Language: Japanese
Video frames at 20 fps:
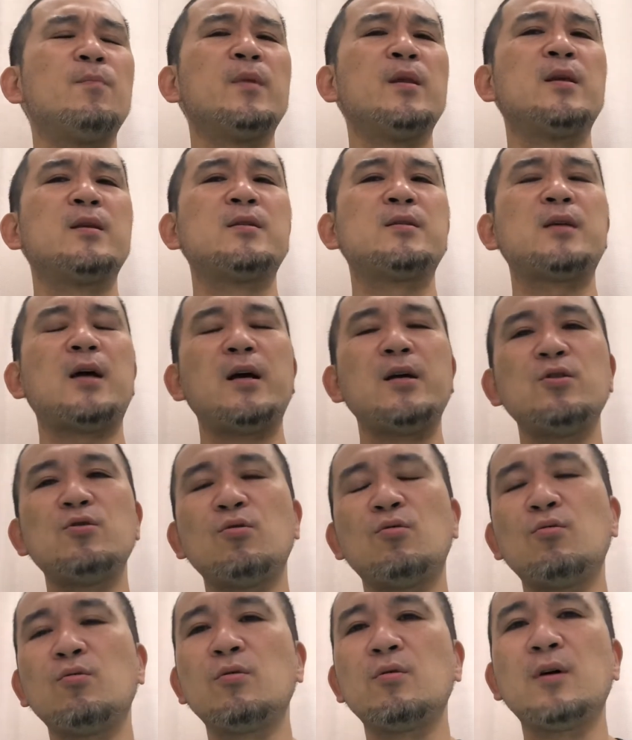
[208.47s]
最初
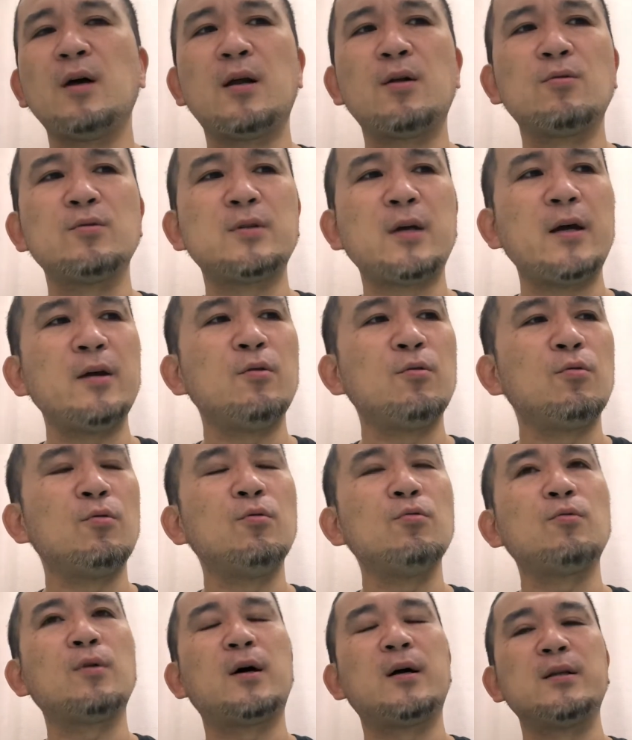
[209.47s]
のあの最後の
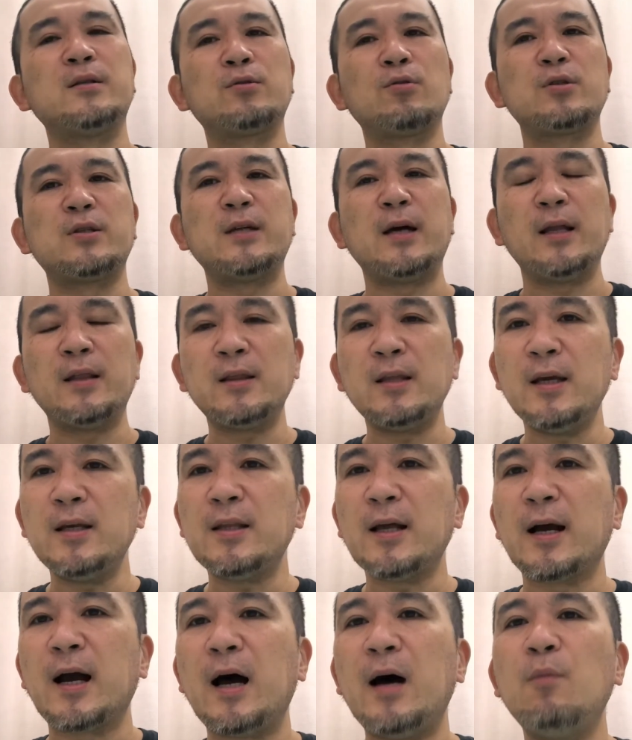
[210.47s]
方とかに少しやってい
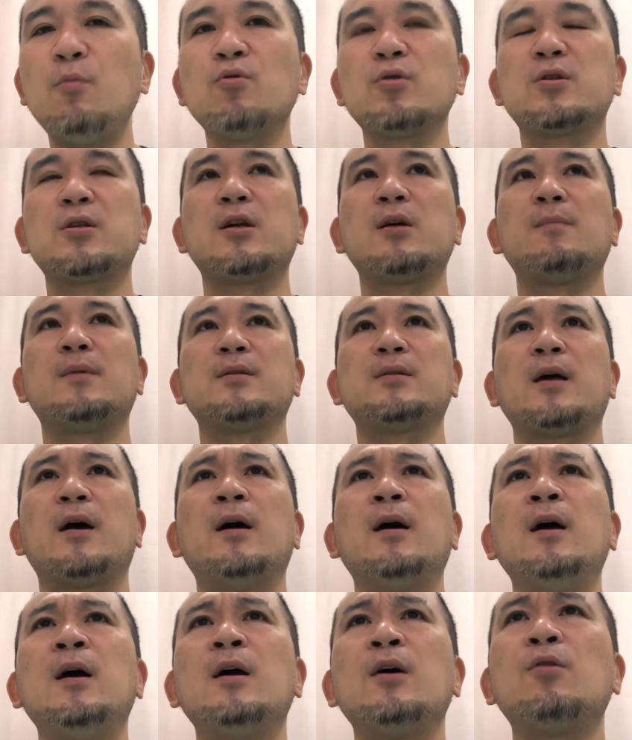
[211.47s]
たかもしれません
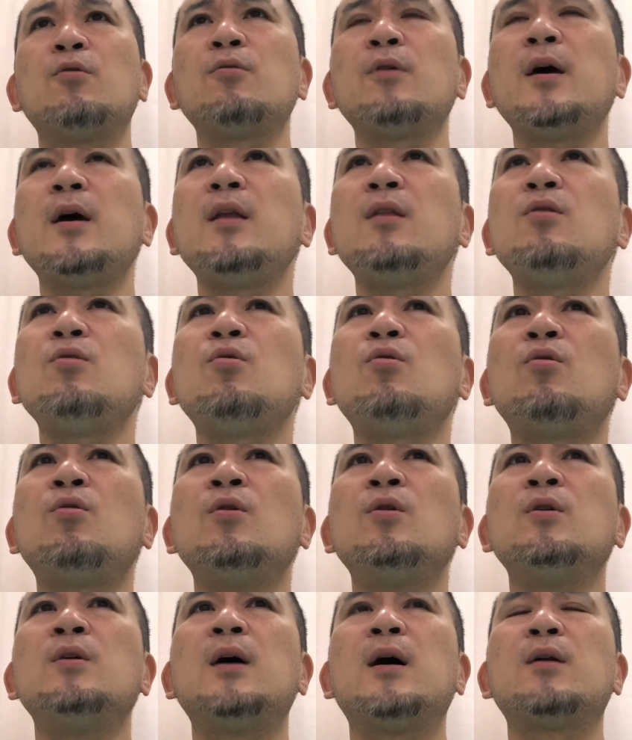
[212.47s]
この辺の
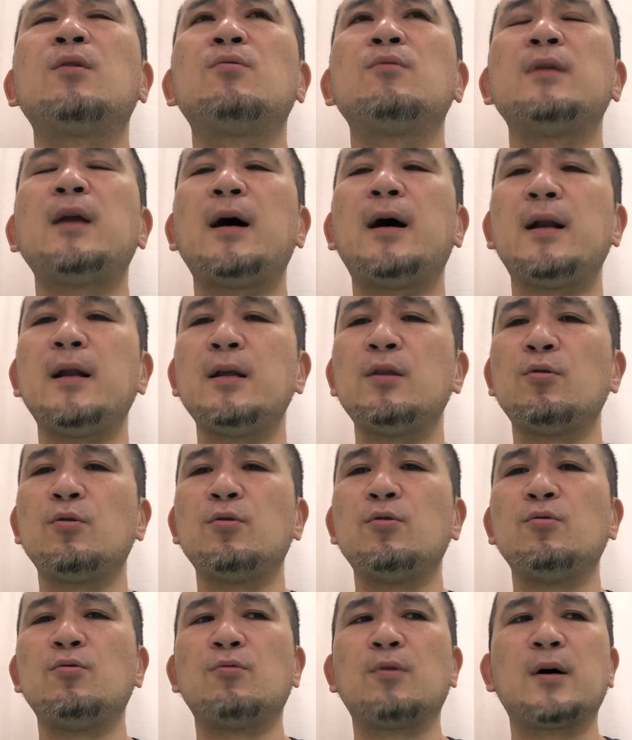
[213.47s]
あの流れと
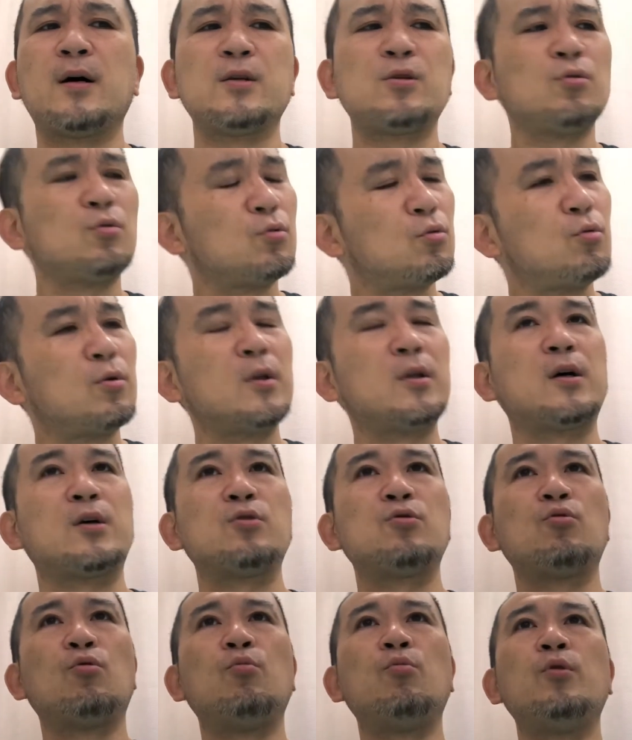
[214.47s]
いうのがちょっとどうだったか
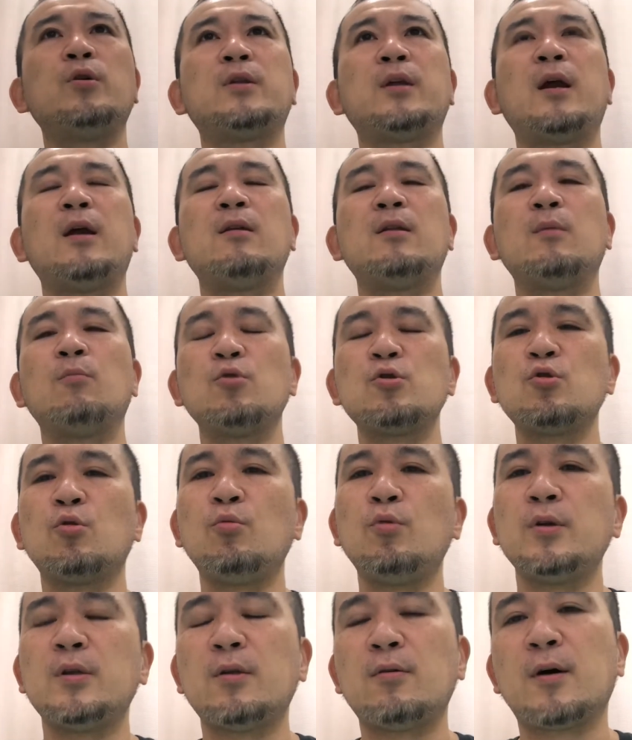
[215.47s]
ちょっと覚えてないのでもし
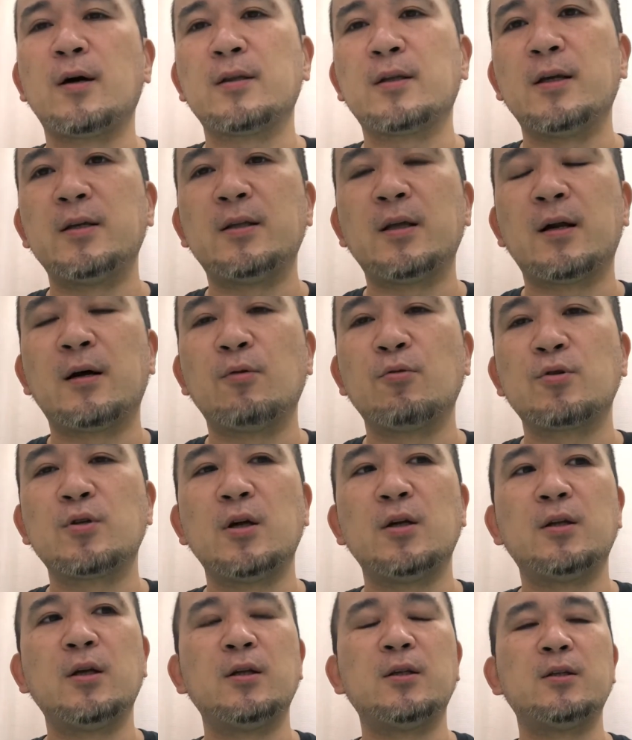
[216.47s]
覚えてる方いたら教
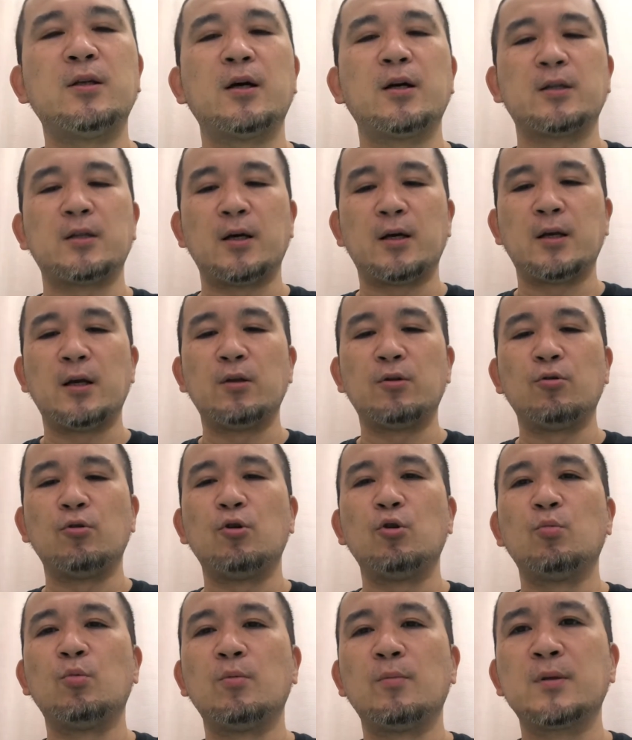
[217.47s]
えていただきたいなというふう
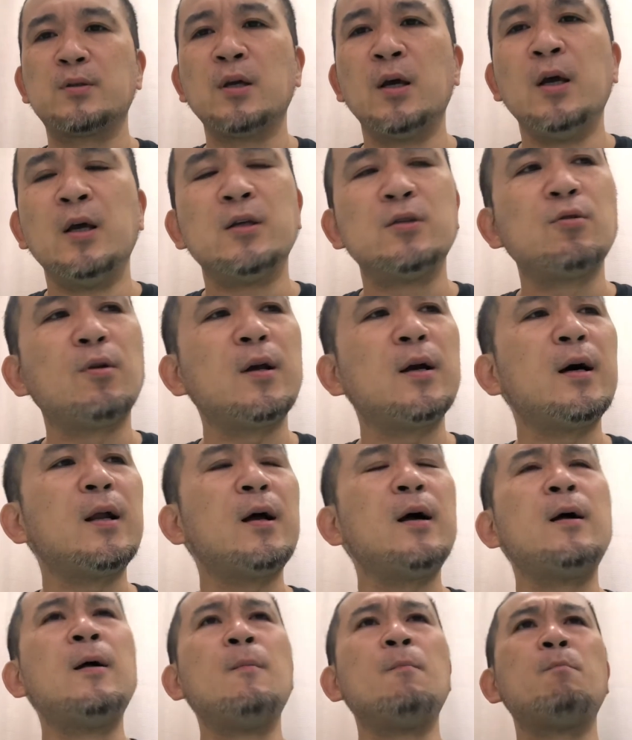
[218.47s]
に思いますそれか
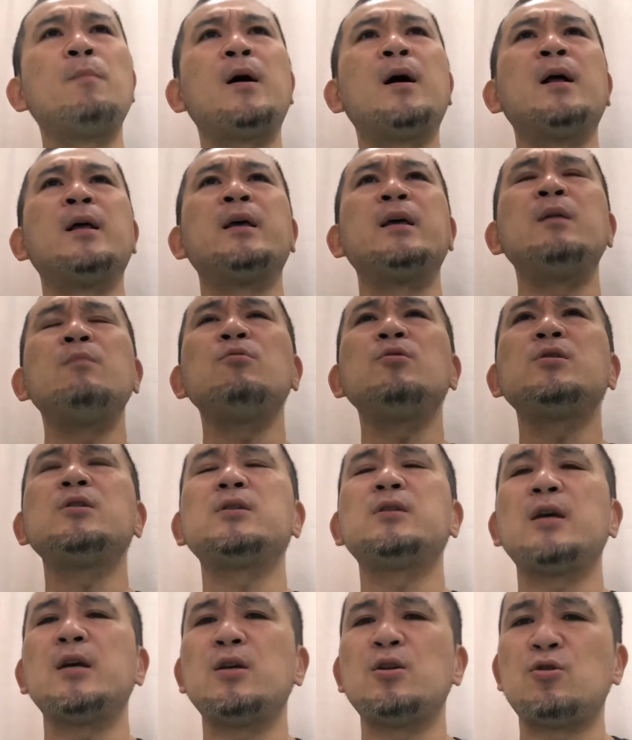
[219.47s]
らまあ井伏
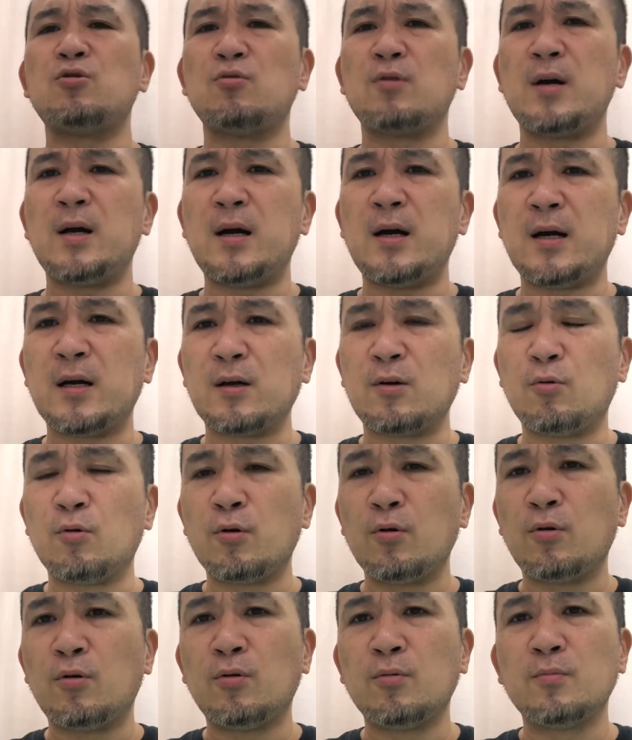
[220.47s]
選手がこれ
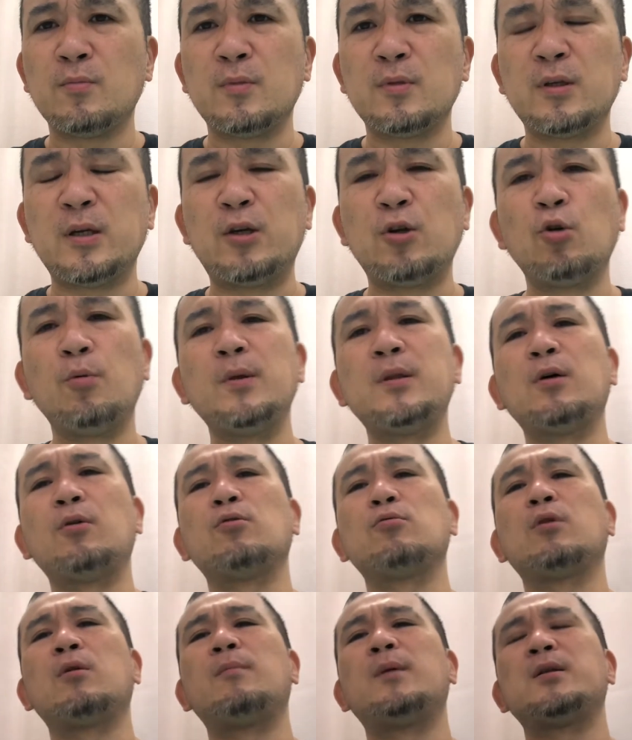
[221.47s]
を広めたこ
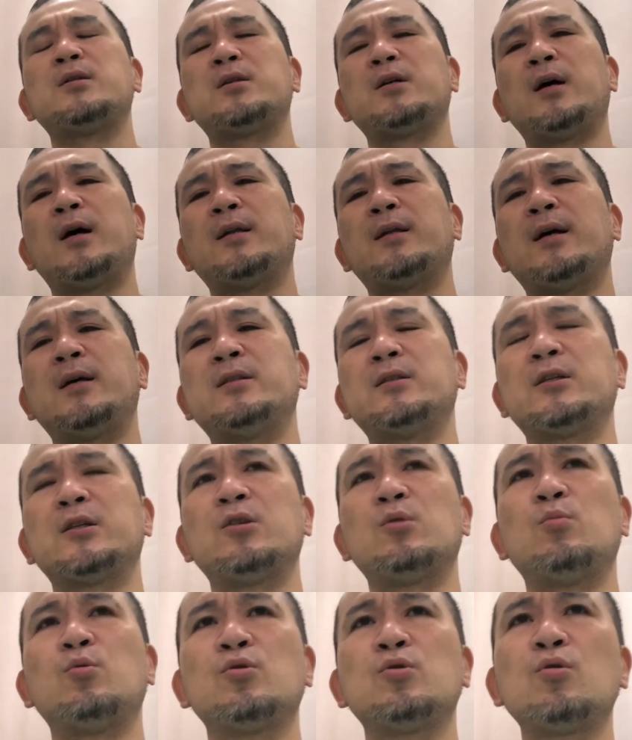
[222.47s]
とは間違いないですけ
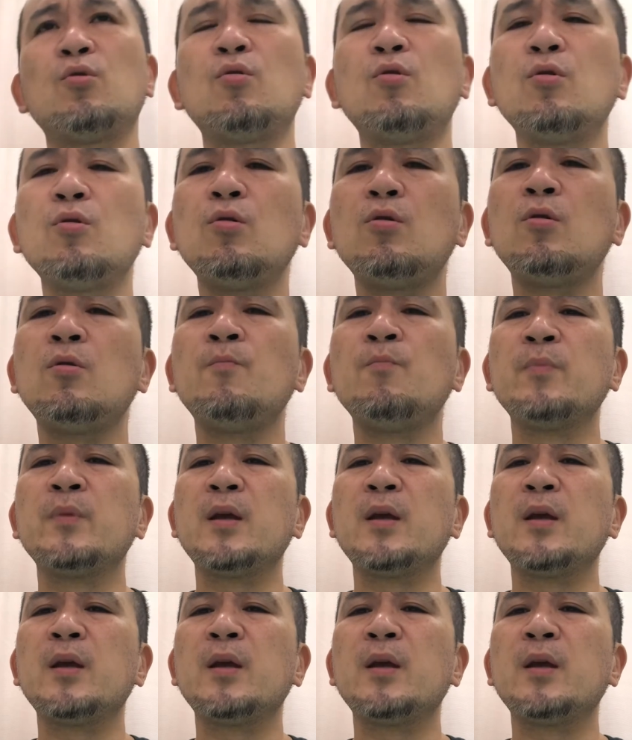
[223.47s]
どもそこの、